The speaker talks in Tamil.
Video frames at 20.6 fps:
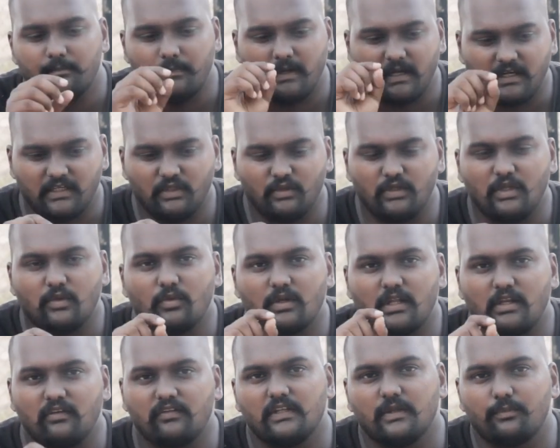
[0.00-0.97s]
மக்களுடைய
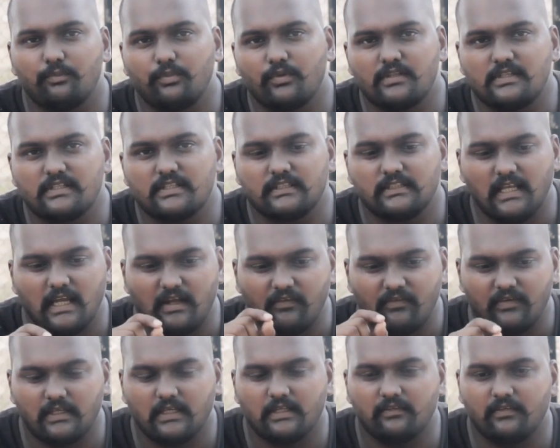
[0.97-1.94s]
உணர்வுகளை புரிஞ்சுக்கிட்டு
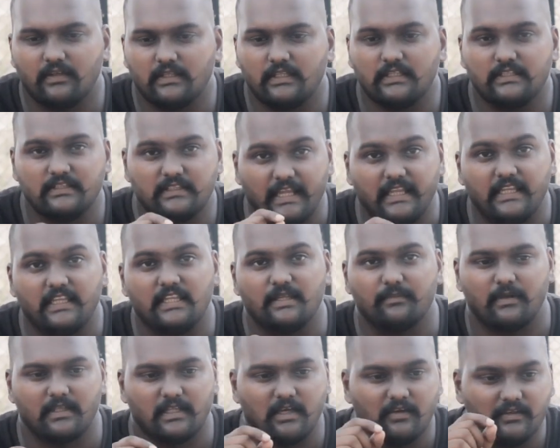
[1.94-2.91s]
அவங்கள வந்து
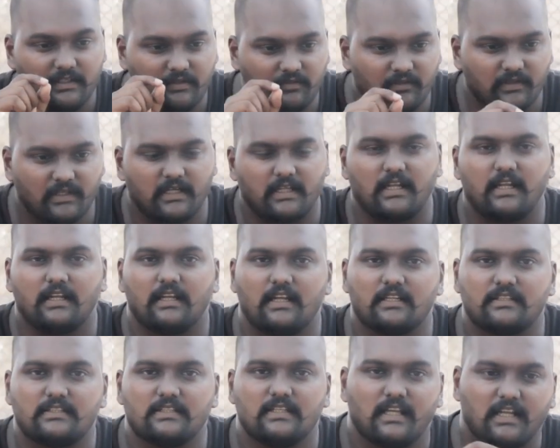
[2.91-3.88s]
தைரியம் அதாவது இவங்க இருக்கிறாங்க
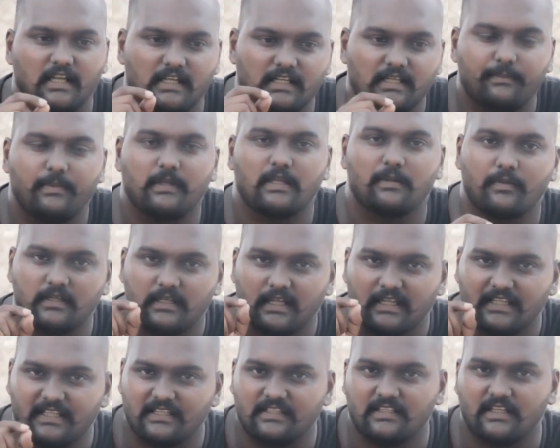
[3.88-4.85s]
ஆட்சியில் கண்டிப்பாக நமக்கு
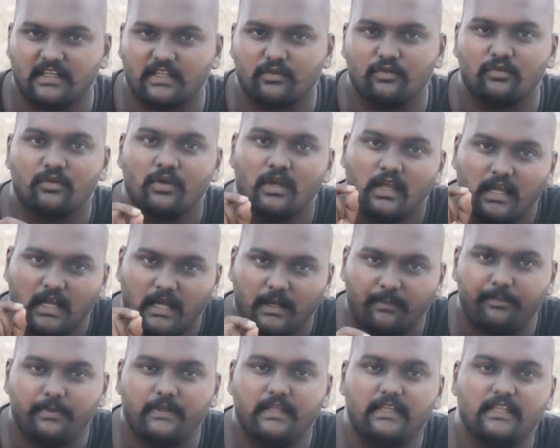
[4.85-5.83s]
நல்லது நடக்கும்
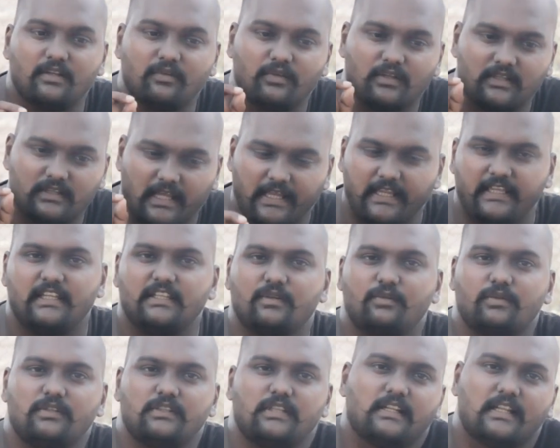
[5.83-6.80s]
அப்படிங்கிற ஒரு தைரியத்தை
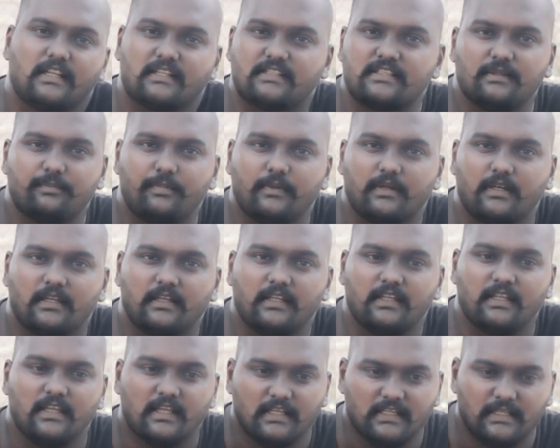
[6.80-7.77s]
கொடுத்து தானே அரசியல் பண்ணுறாங்க
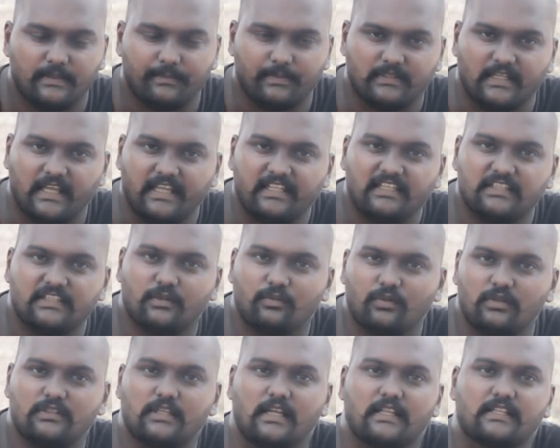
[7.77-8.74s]
இப்போ தைரியத்தை
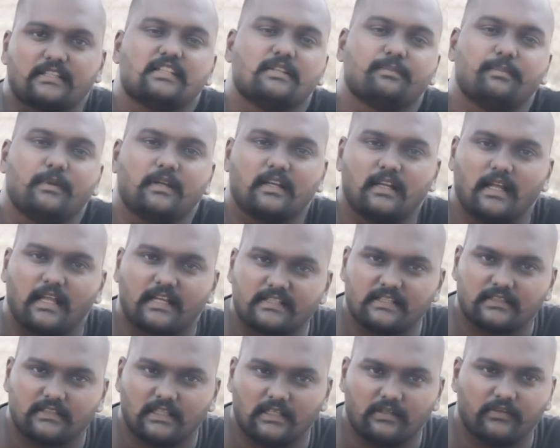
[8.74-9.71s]
கொடுத்து அரசியல் பண்ணுற
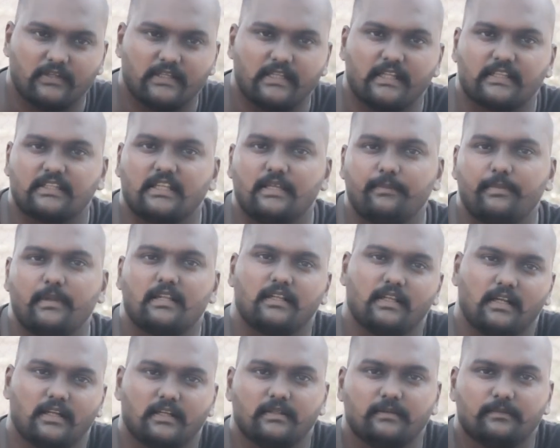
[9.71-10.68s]
அரசியல் தலைவர்கள் எத்தனை பேர்
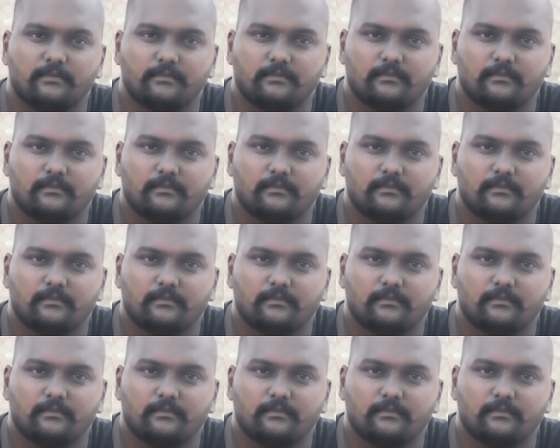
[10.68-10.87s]
இருக்காங்க